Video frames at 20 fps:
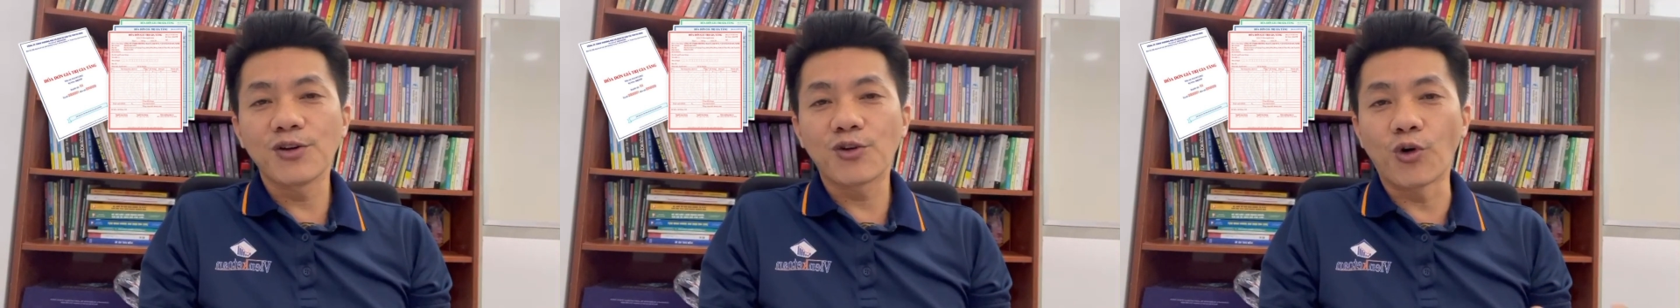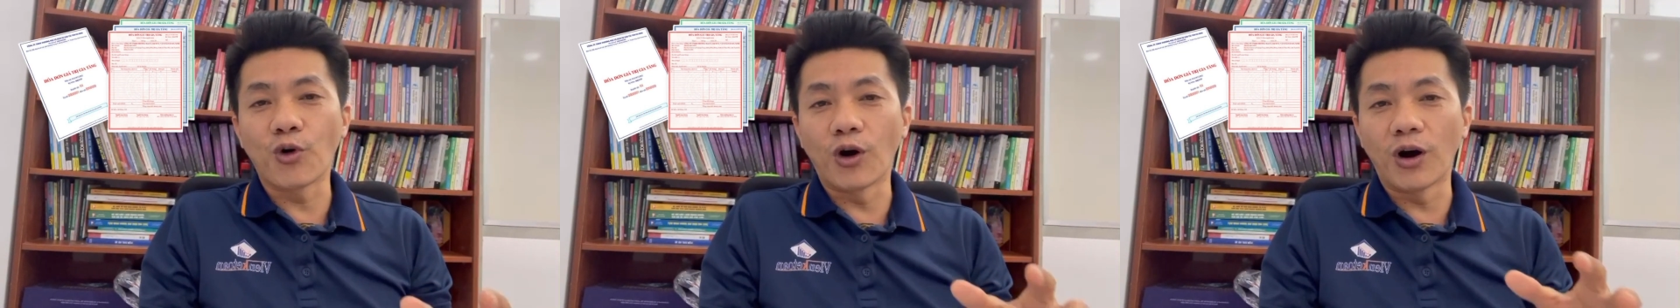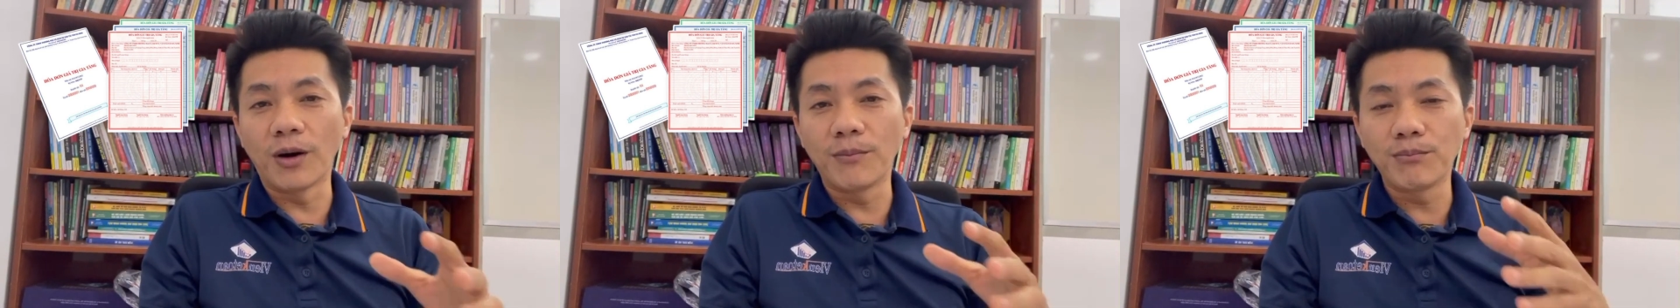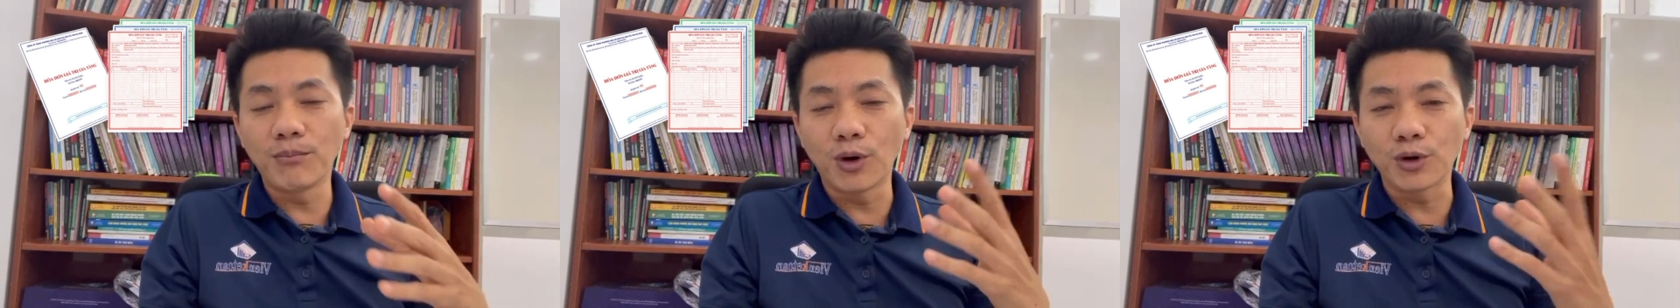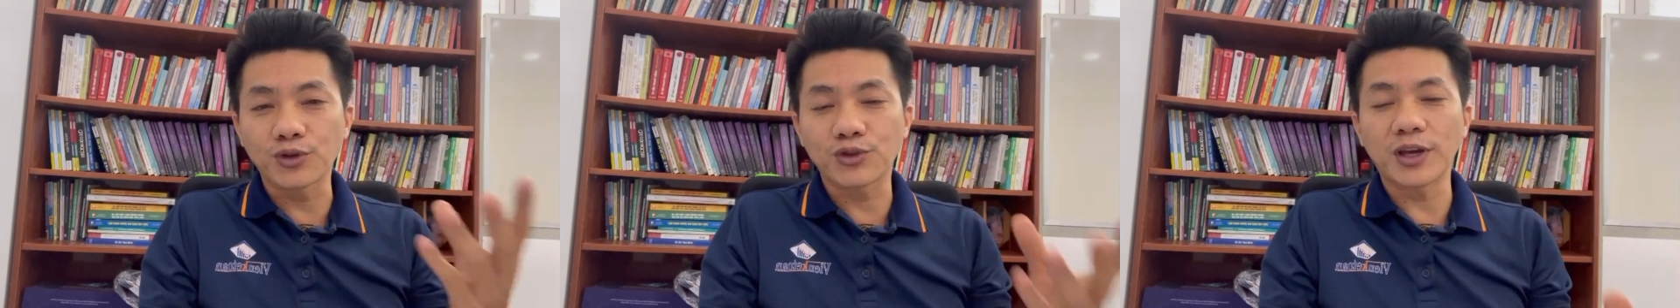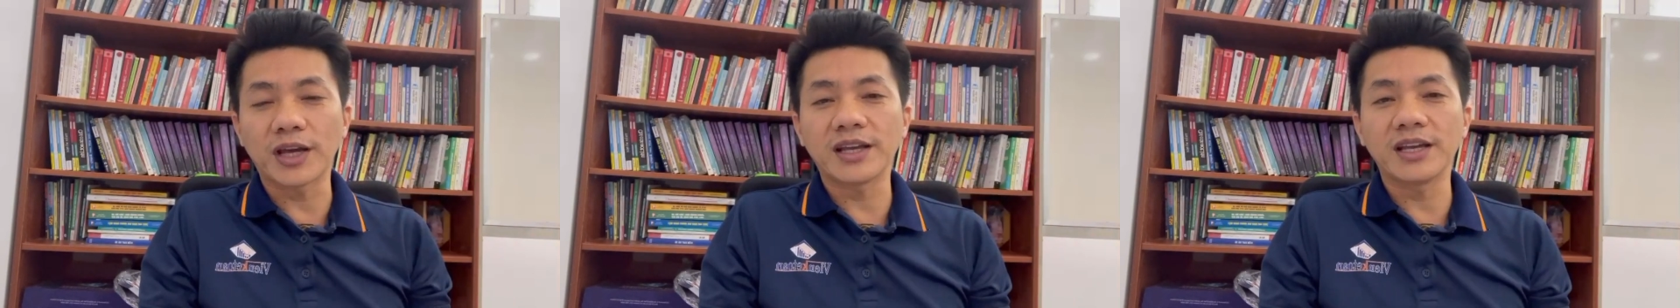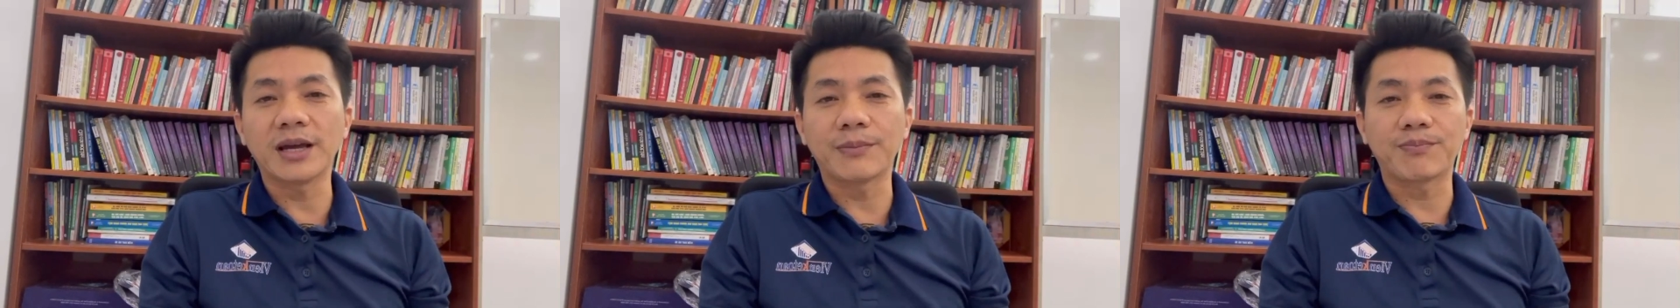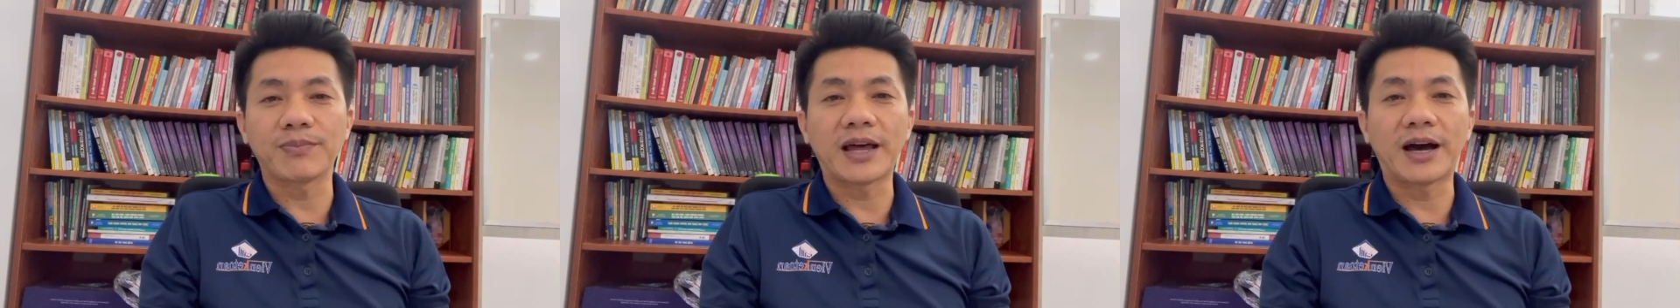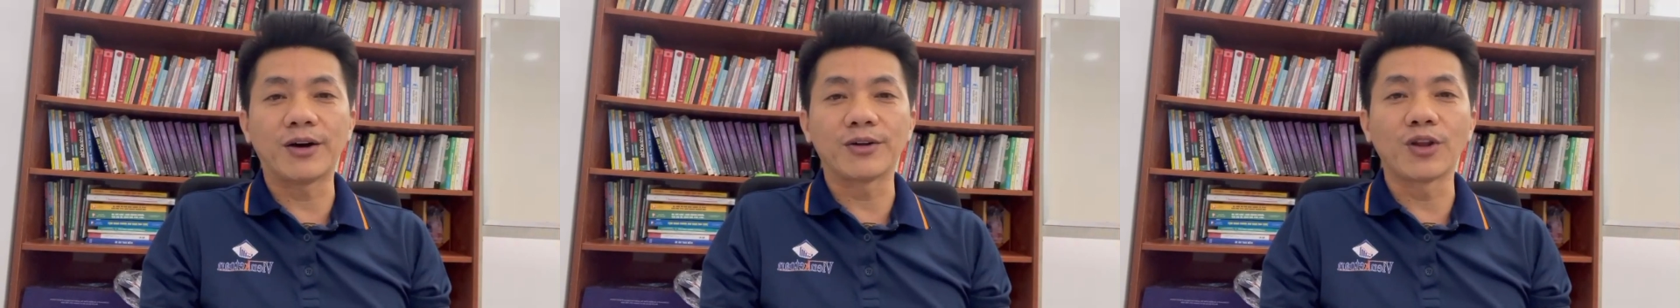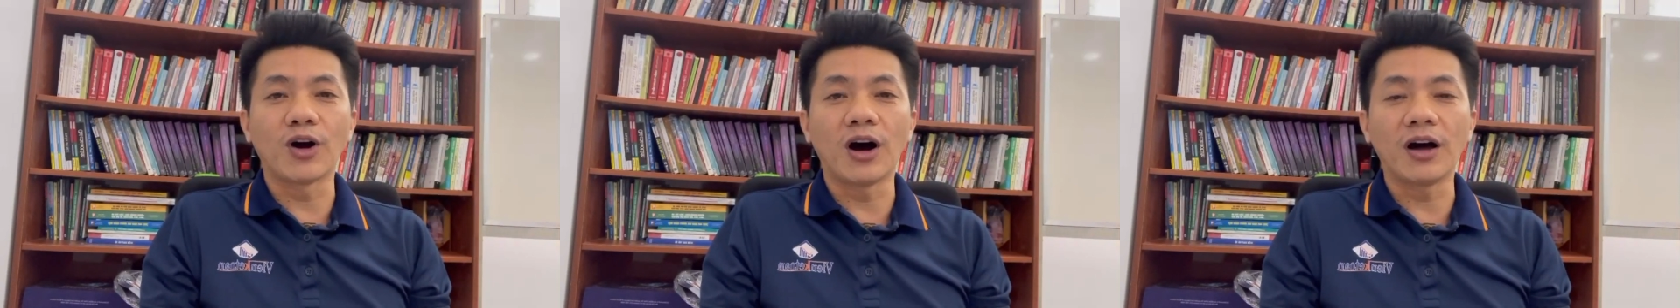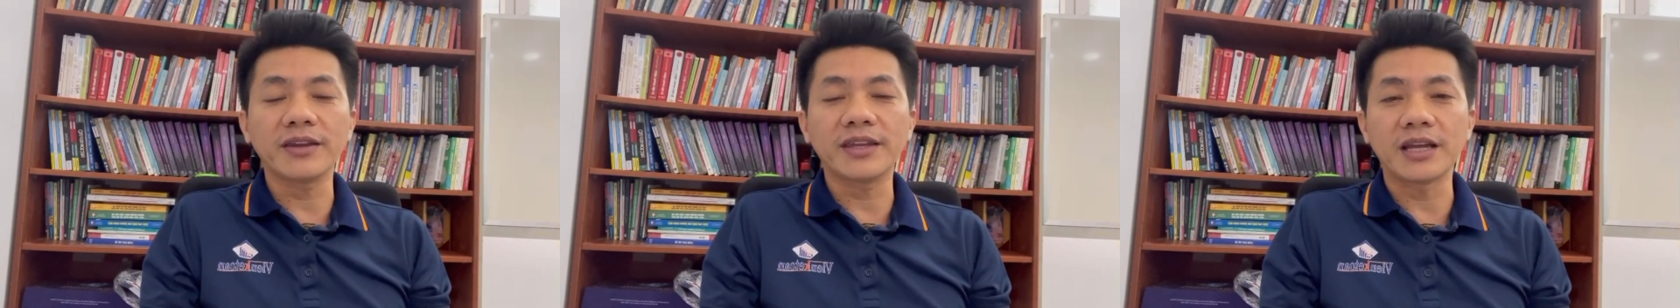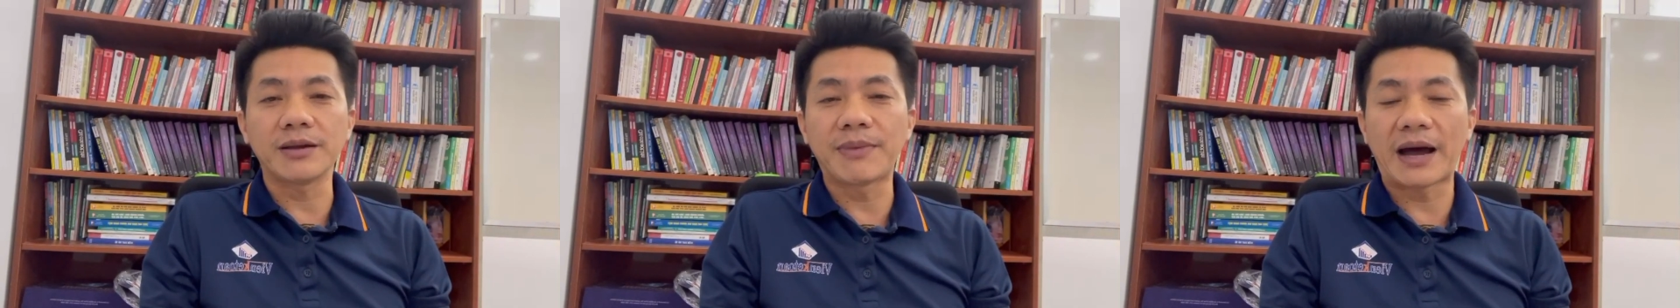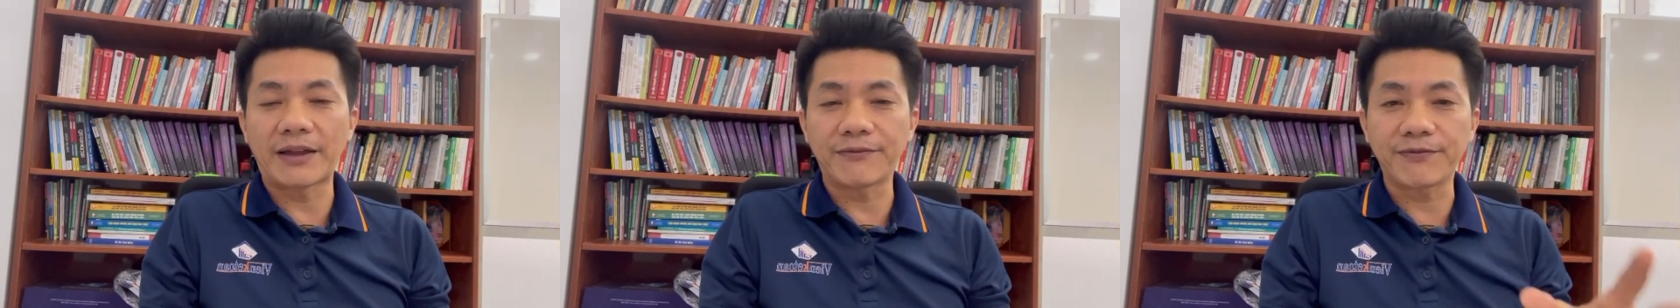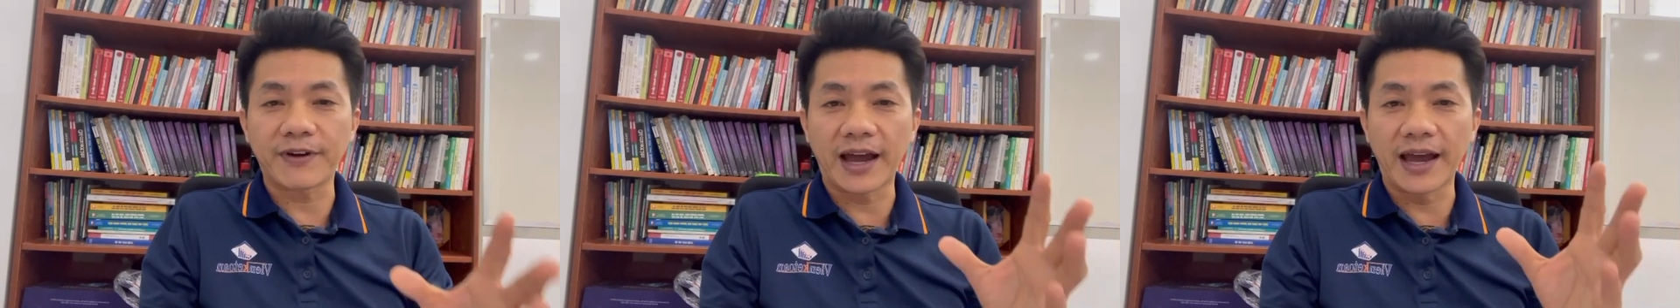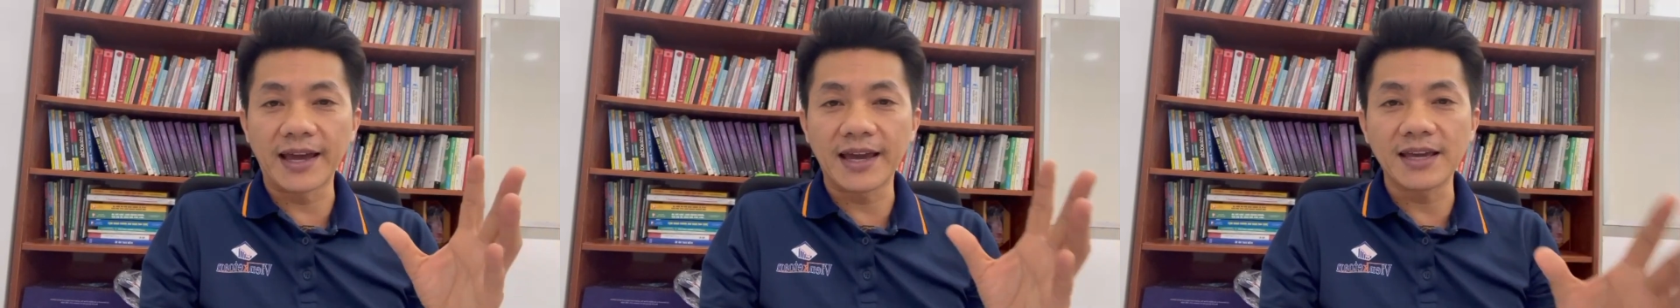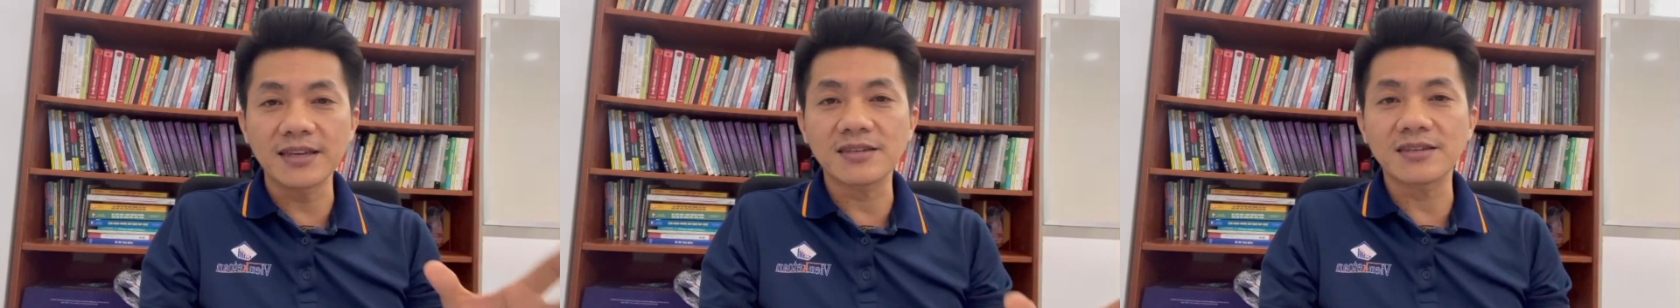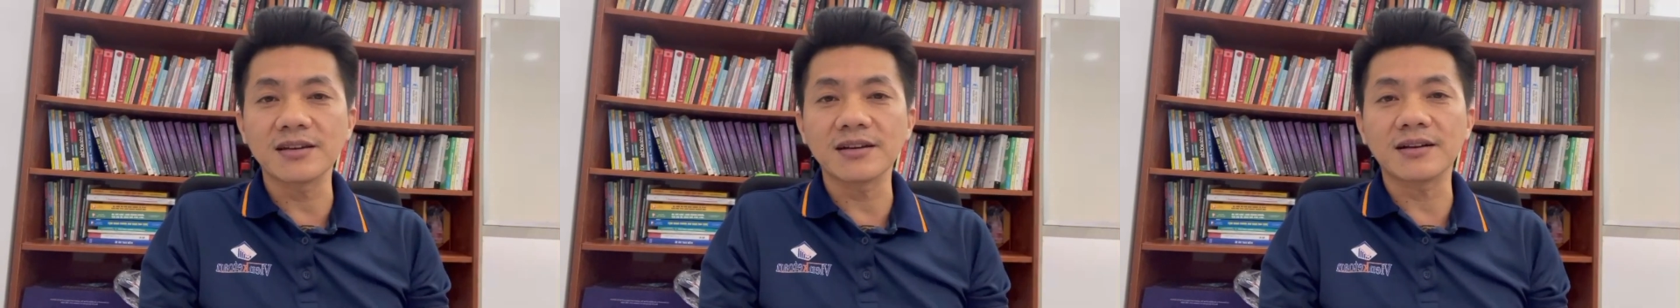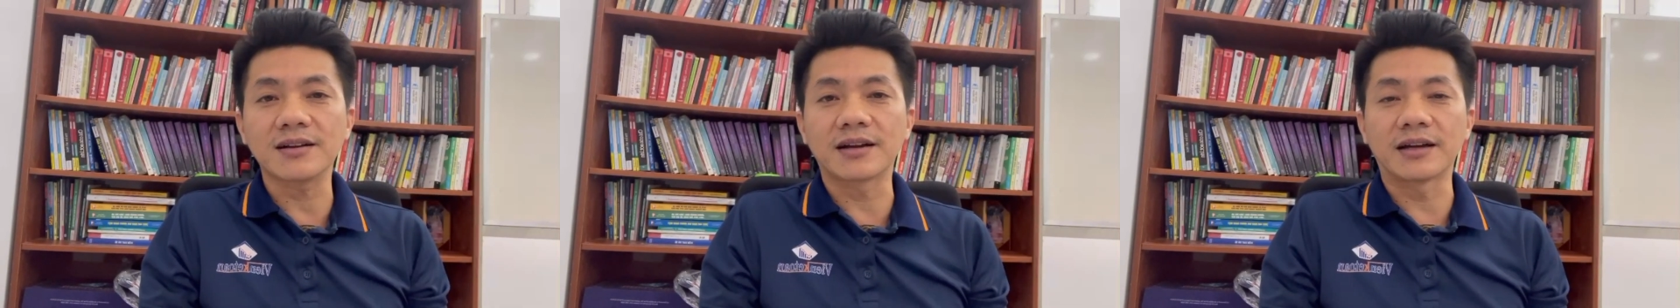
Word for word: của một doanh nghiệp nào đó thì bạn phải hết sức